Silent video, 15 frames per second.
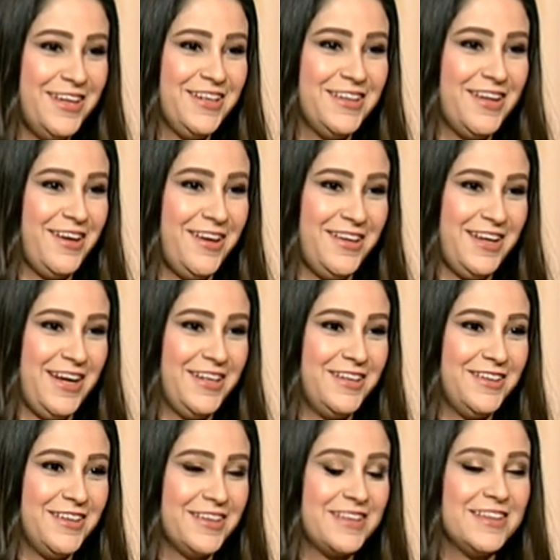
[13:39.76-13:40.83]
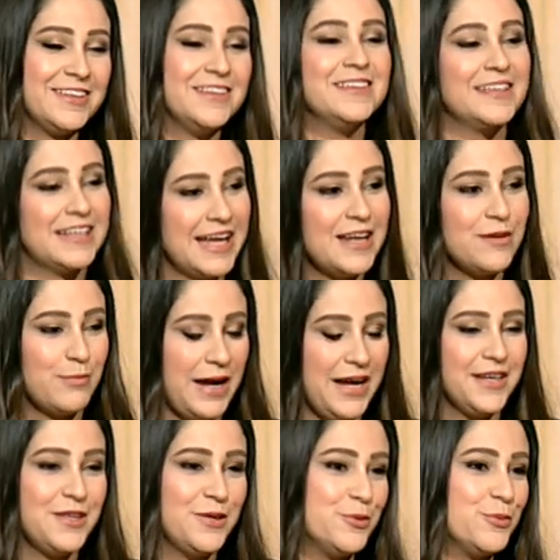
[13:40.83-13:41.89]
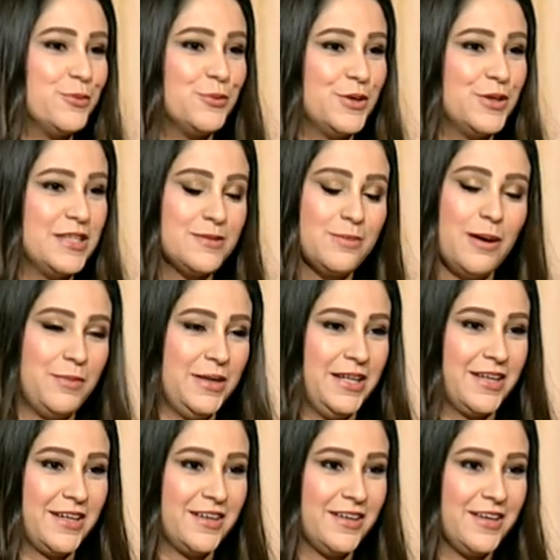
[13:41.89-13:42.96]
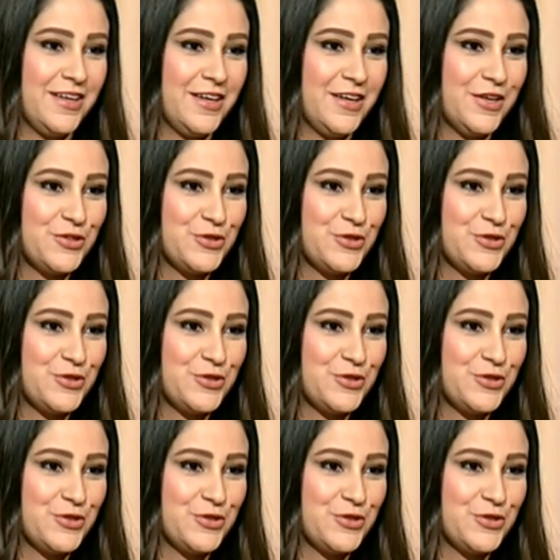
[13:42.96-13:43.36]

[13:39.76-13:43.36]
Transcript: احنا يعني نتكلم معاكي ونسمع منك ربنا يبارك في